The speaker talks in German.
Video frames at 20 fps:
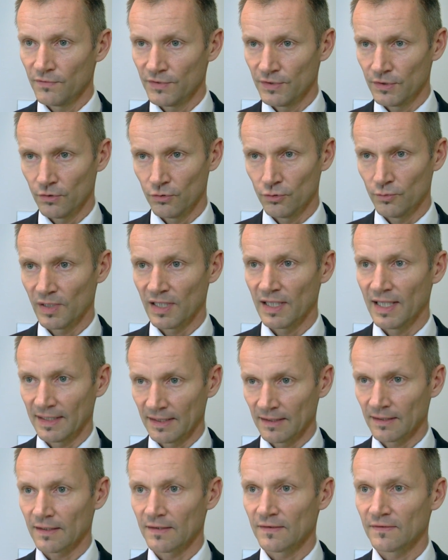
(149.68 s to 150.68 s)
wir über
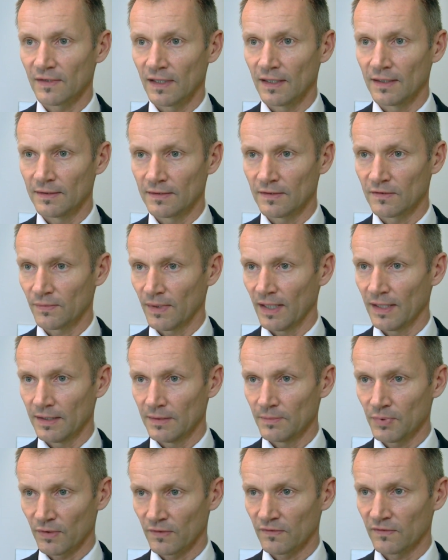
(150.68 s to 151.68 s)
längere Zeit
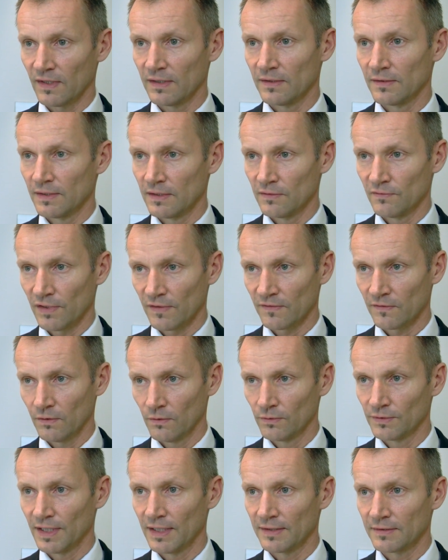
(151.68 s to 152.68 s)
2 Prozent
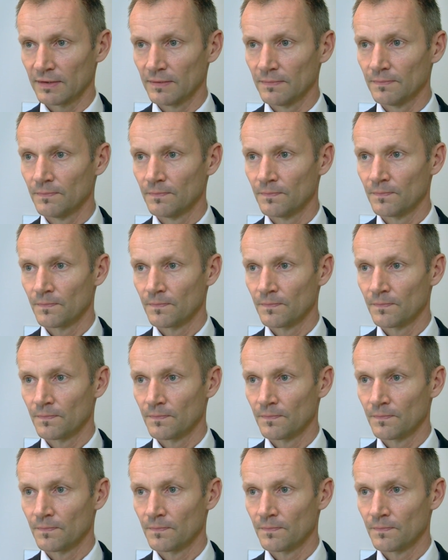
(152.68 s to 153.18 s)
Inflation hätten.